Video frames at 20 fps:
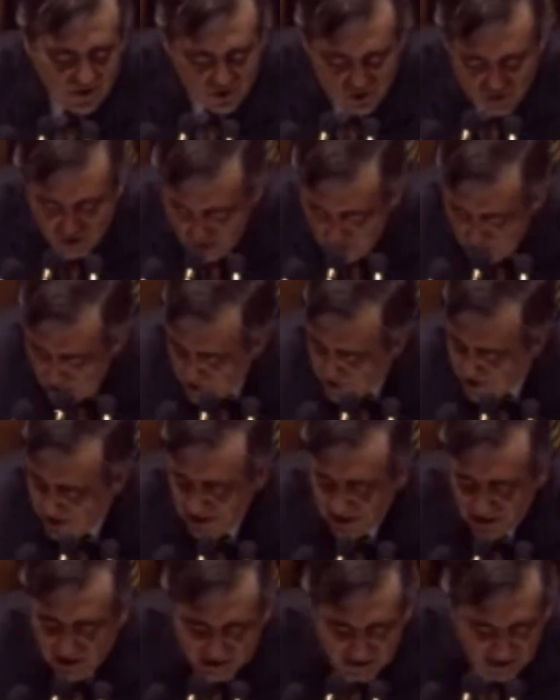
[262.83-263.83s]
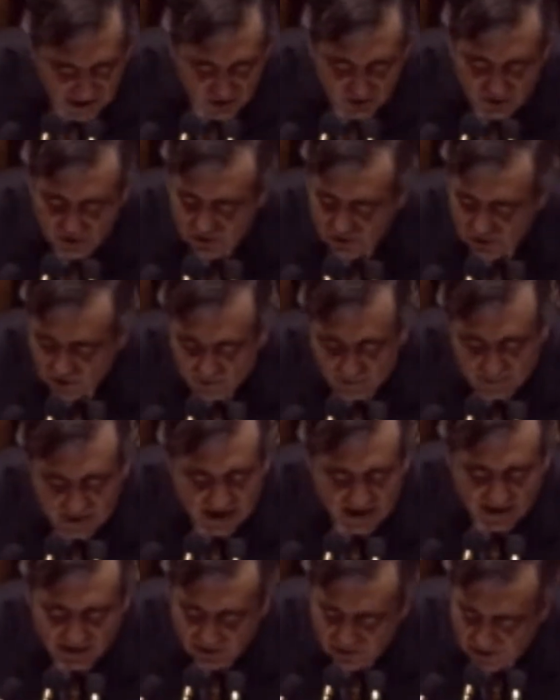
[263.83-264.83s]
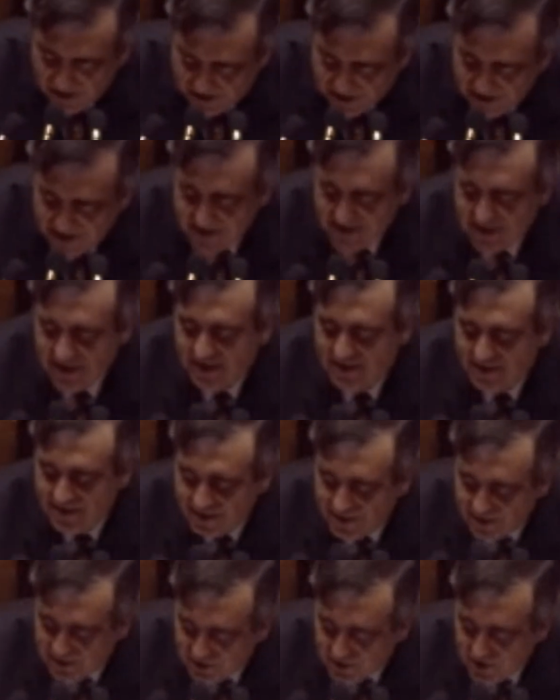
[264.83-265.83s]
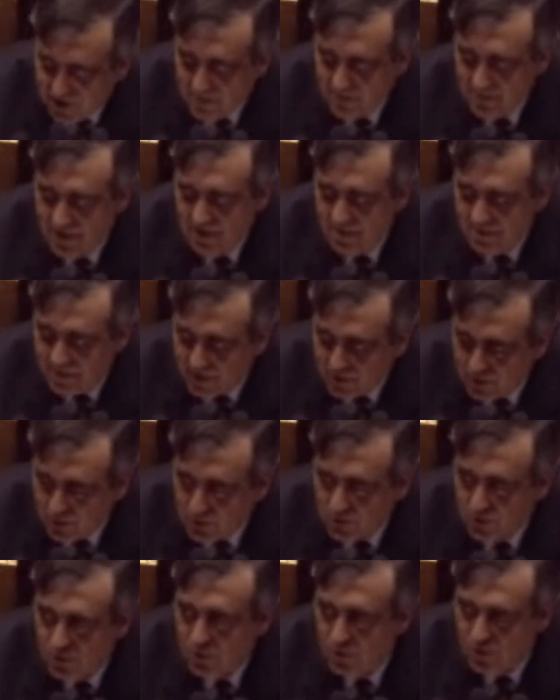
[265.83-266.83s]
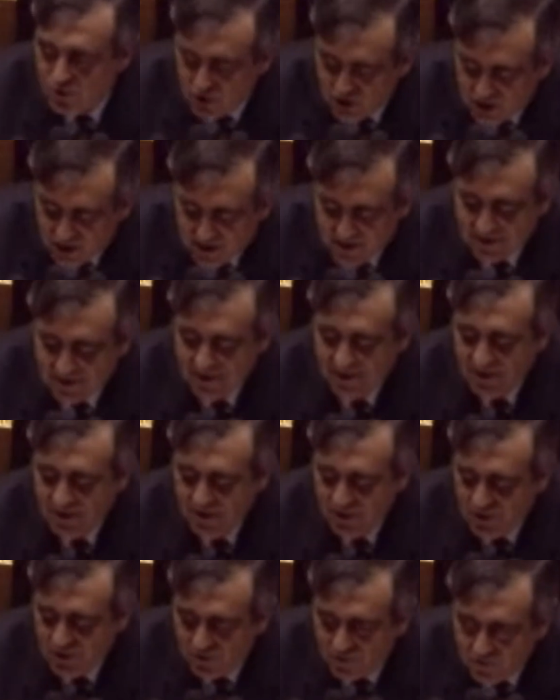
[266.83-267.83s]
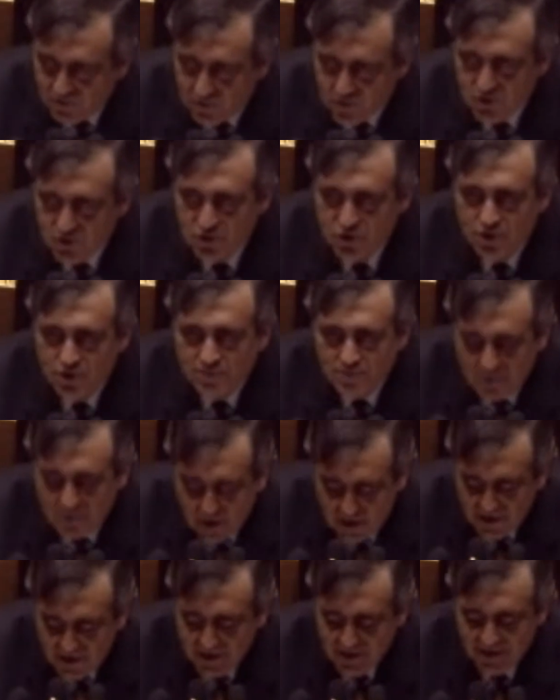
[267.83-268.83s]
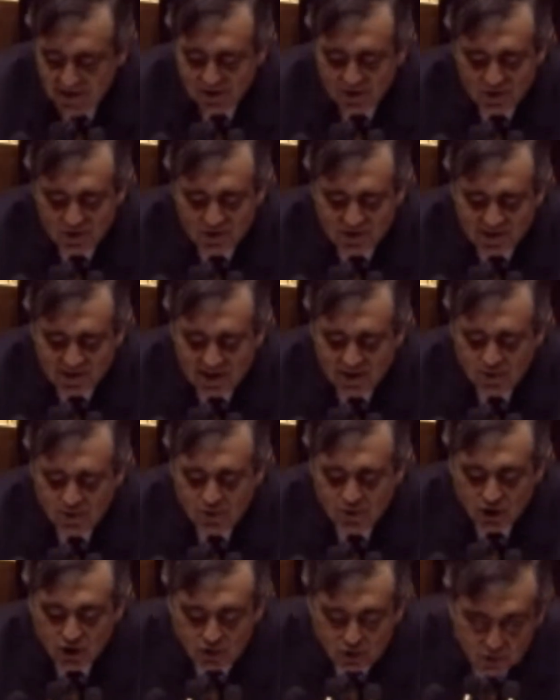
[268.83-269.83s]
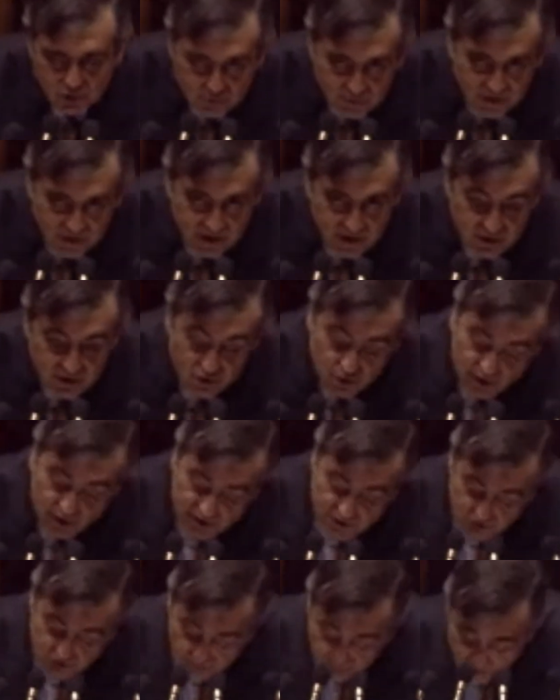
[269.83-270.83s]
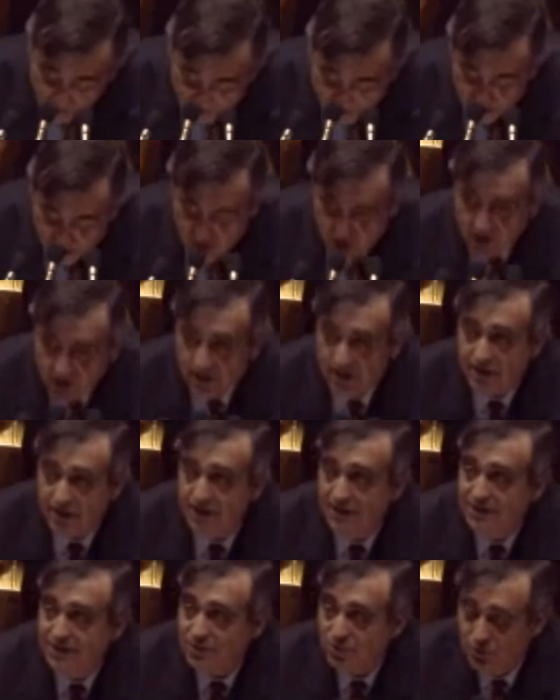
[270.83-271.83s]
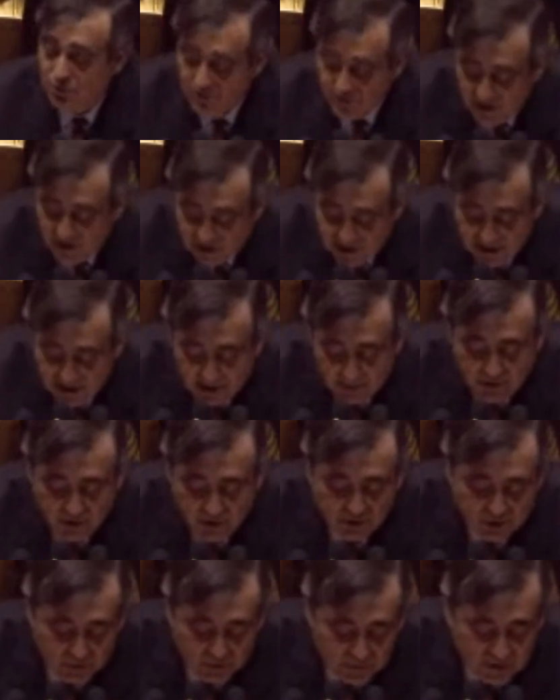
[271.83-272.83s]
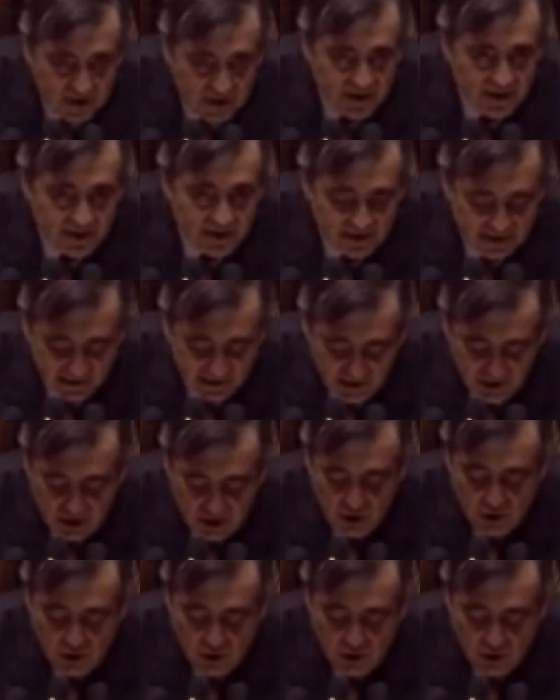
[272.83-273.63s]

Non, il n'en résulte pas que l'État n'ait désormais pas d'autre logique de fonctionnement que celle d'une entreprise, au reste plus mal gérée qu'une véritable entreprise.